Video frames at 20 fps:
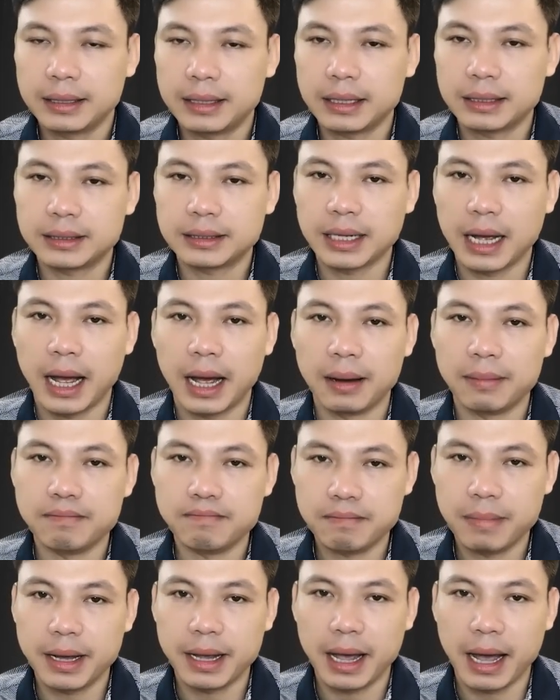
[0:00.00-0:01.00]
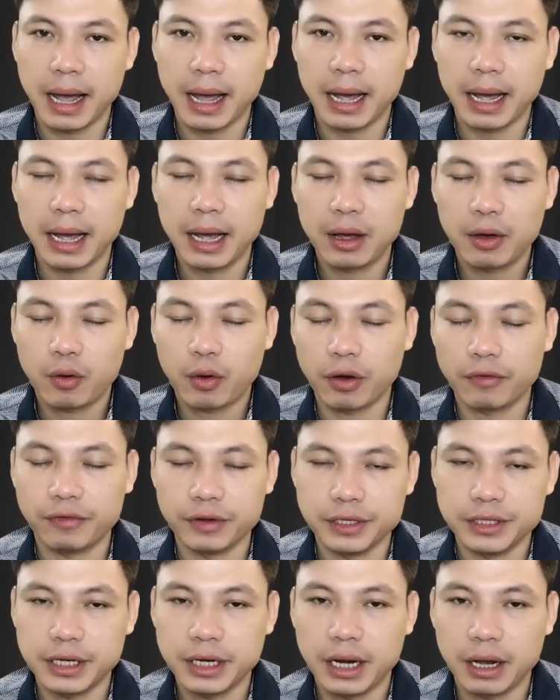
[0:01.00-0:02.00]
tác giả Mây Hạ, qua
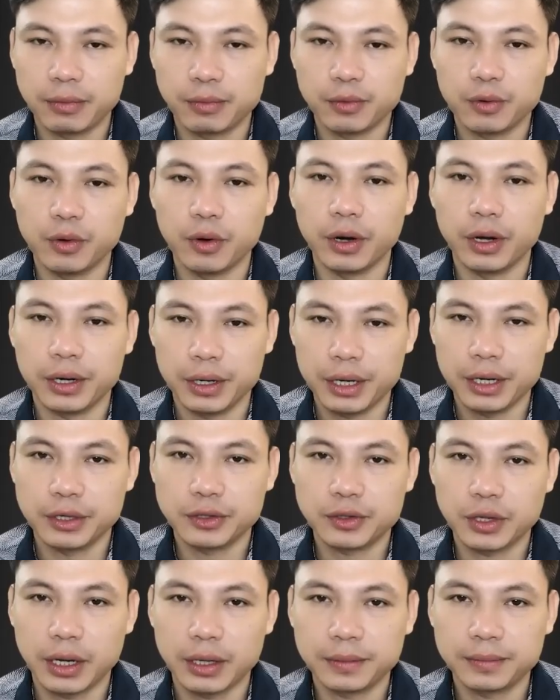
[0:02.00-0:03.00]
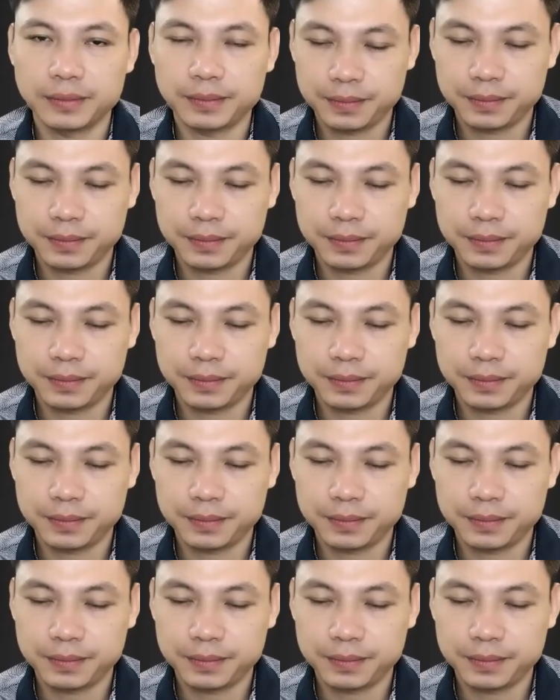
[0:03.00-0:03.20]
phần diễn đọc của Đình Soạn.